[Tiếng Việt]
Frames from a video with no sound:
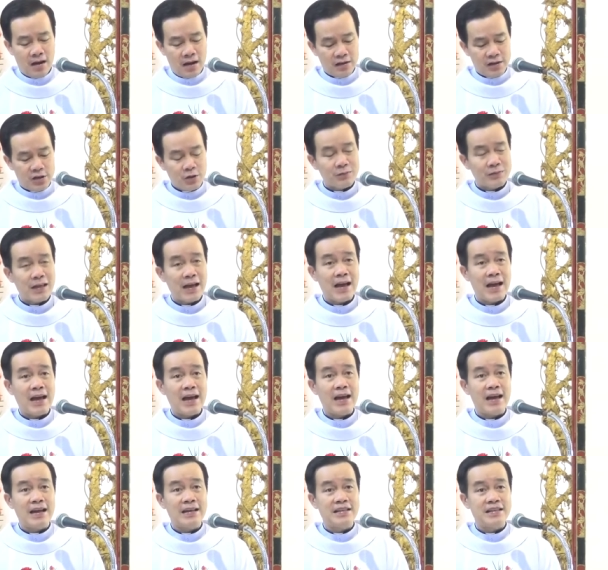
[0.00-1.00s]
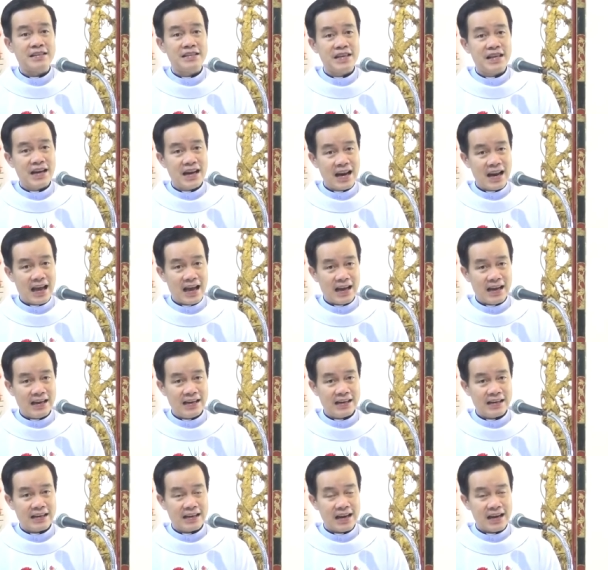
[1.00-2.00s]
chúng ta nhìn
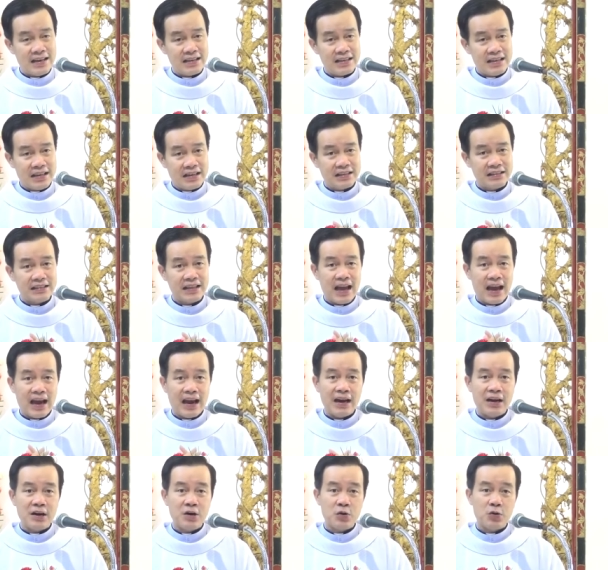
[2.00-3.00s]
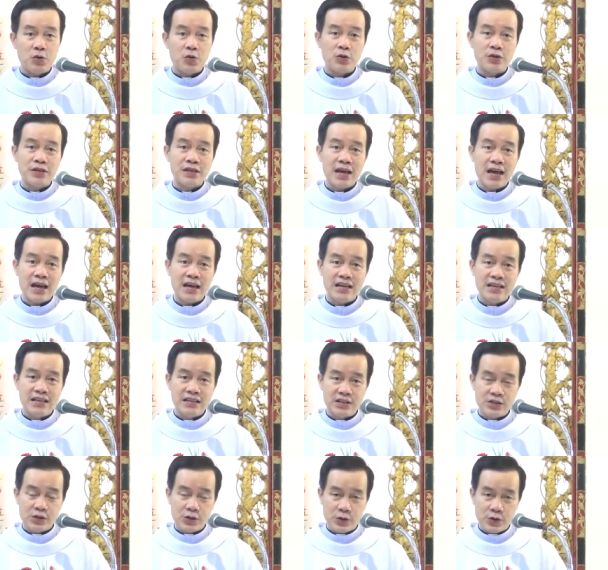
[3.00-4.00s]
lại cách diễn tả của cha
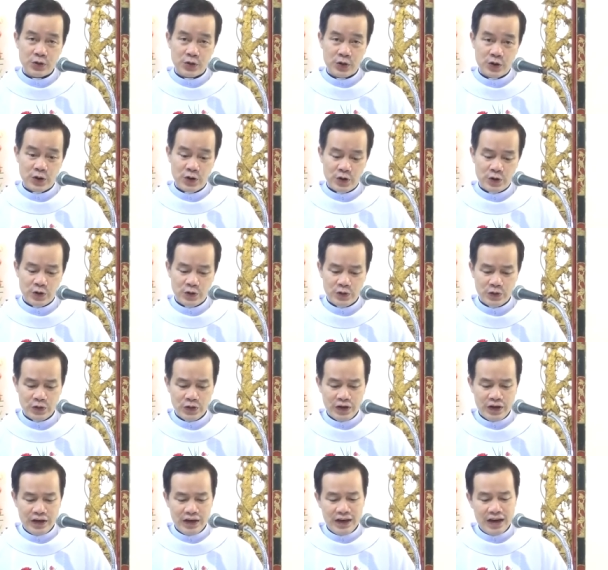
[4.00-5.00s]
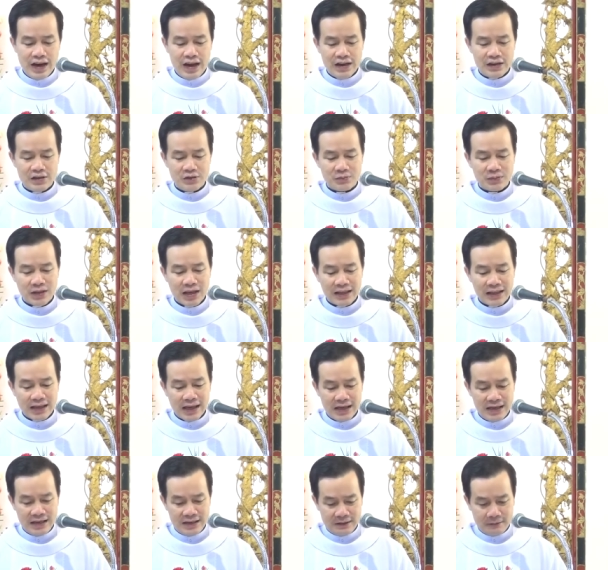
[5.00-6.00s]
Isodoro để chúng ta
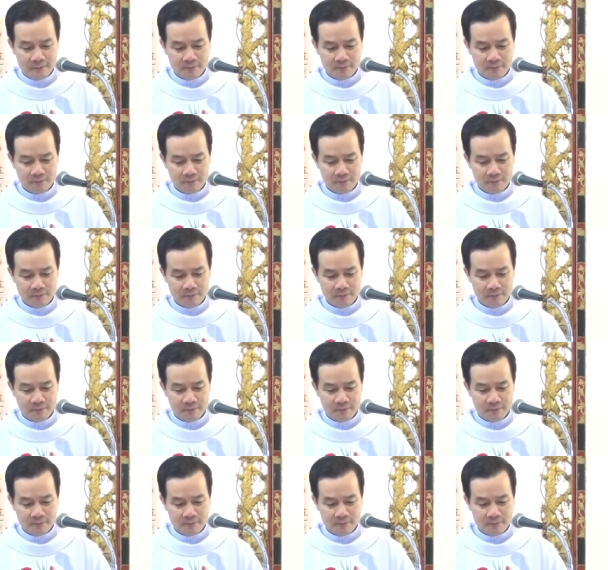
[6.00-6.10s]
thấy